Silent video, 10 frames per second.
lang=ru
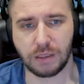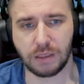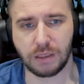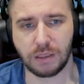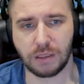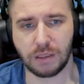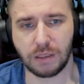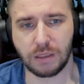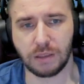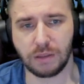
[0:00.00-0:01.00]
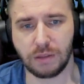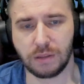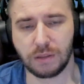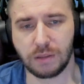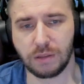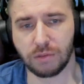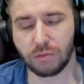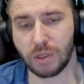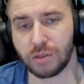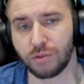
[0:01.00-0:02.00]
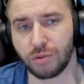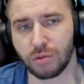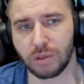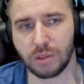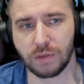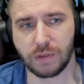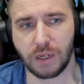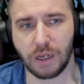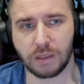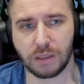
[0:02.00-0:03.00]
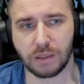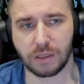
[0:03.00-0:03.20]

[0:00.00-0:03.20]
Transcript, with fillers: И у нас еще один вариант, это,